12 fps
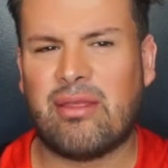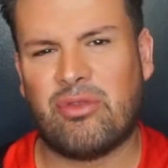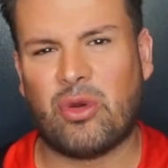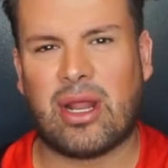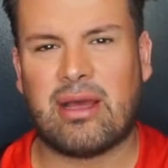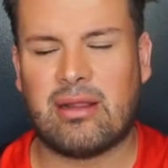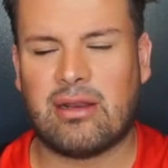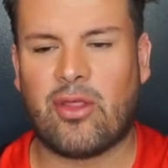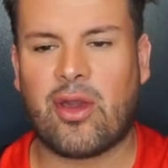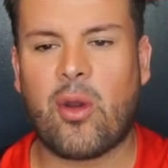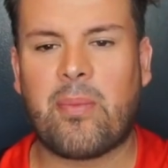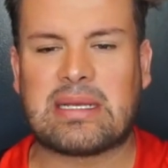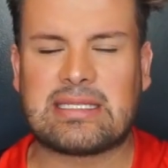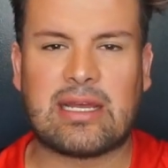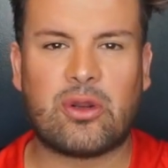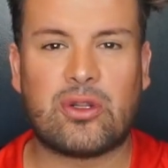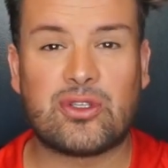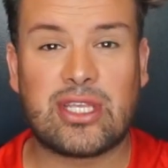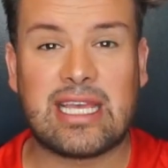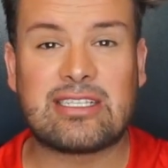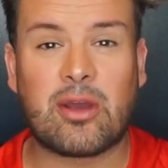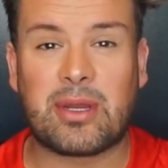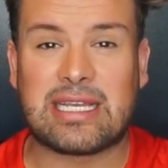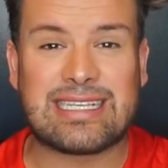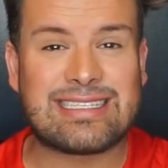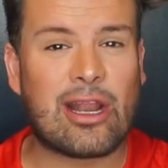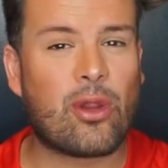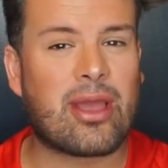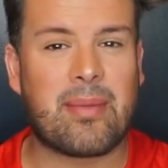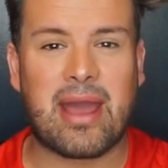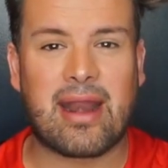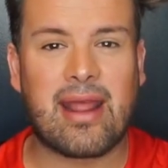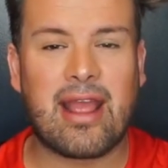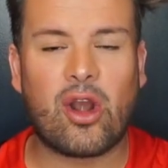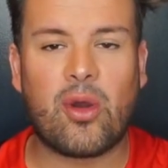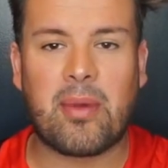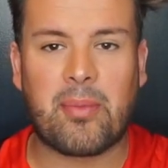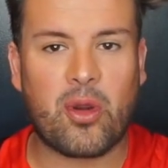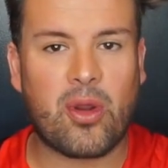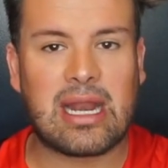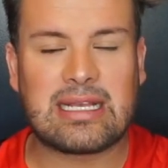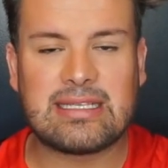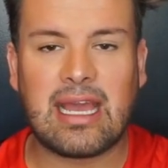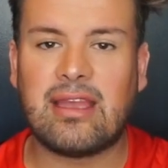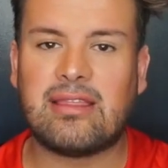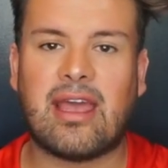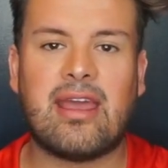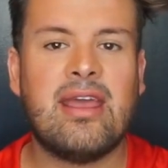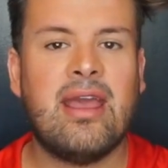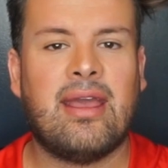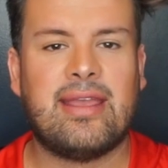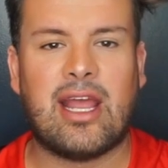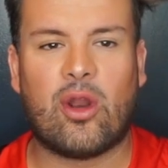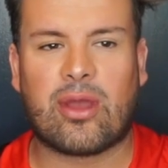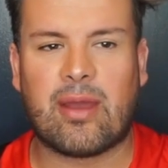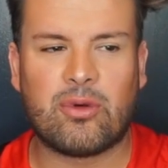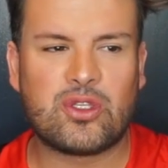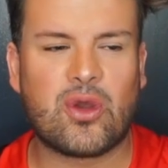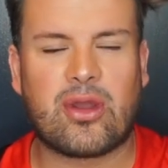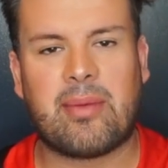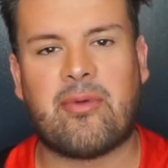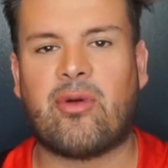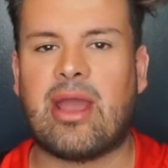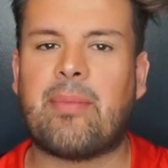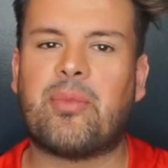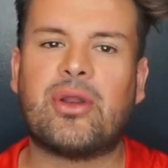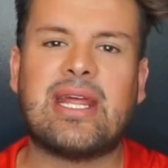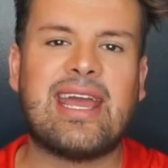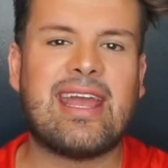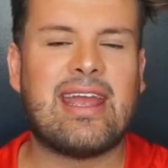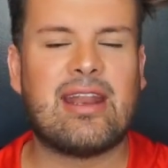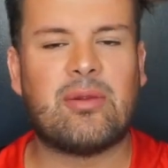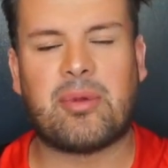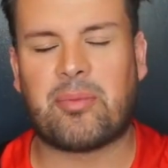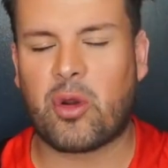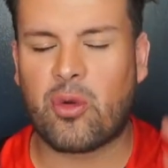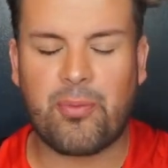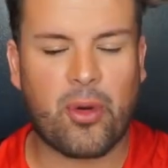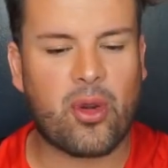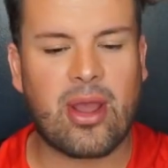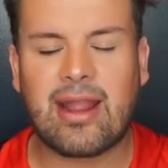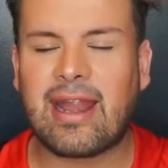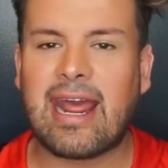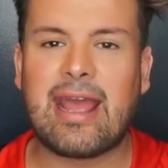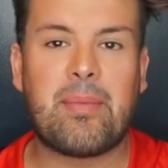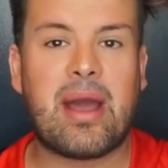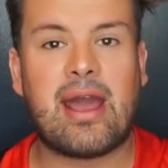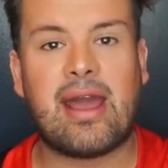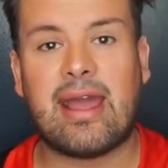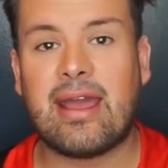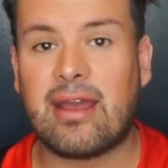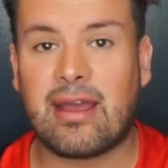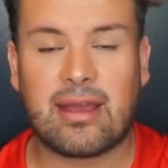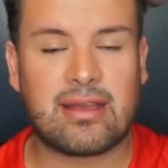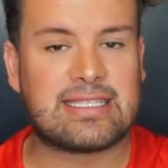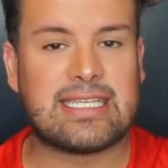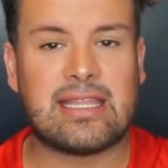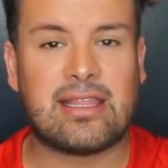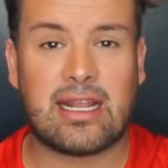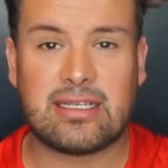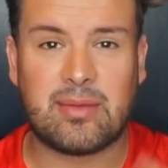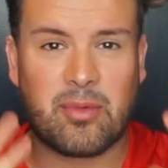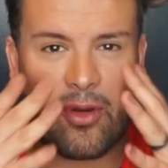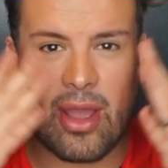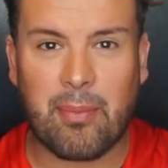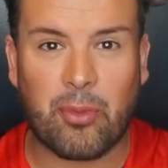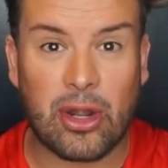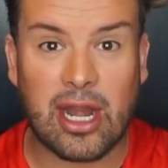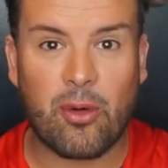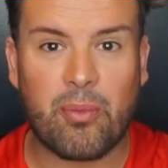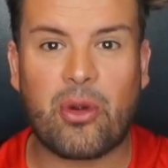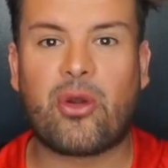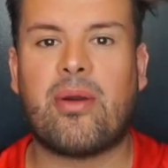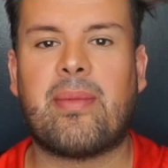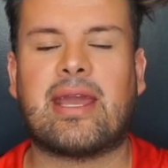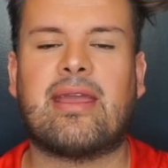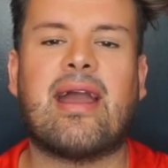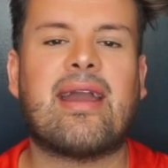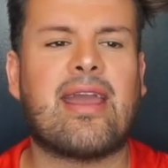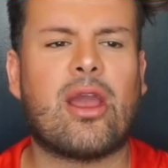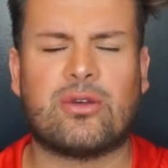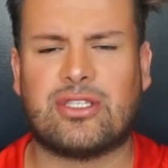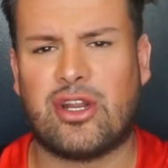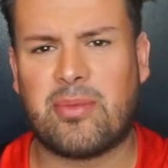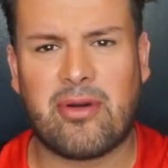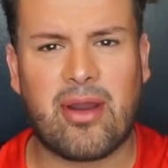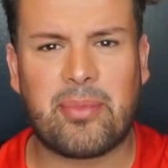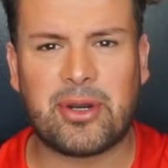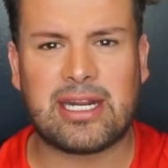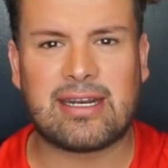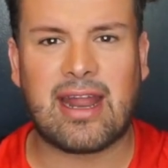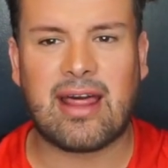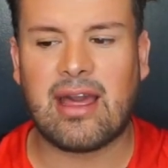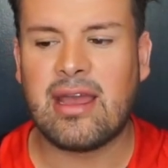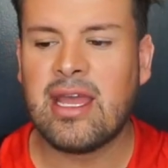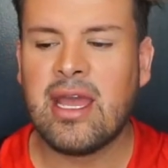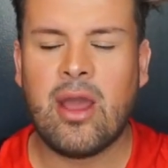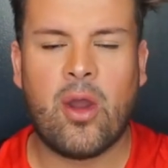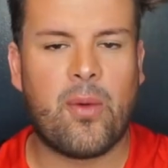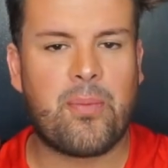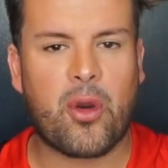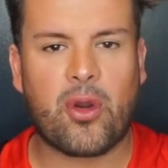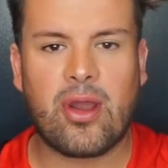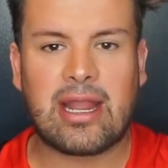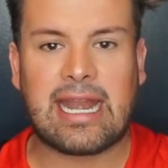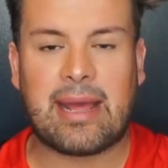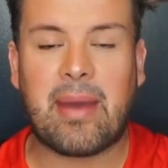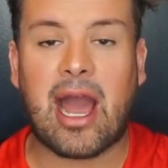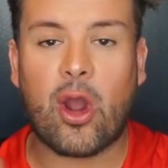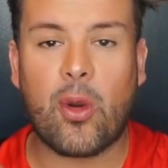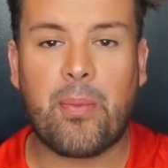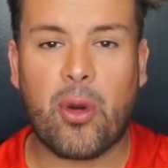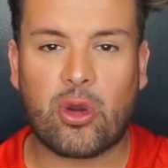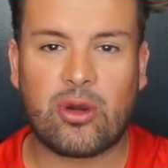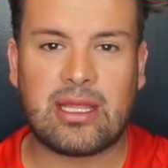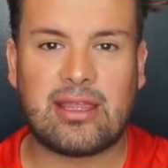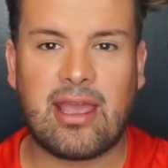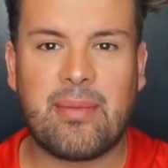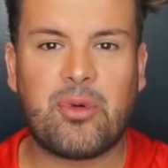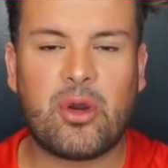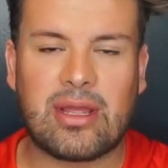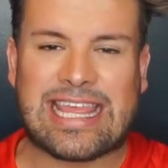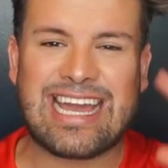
Dura, lo dejo pasar unos 10, como quizás en lo que me arreglo, me pongo el aceite y en lo que busco que me voy a poner, me pongo un poco de crema, etc. Eh, etcétera. Si me voy a poner un poco de maquillaje o si no me voy a poner nada, un poco de crema, hago un poco de tiempo.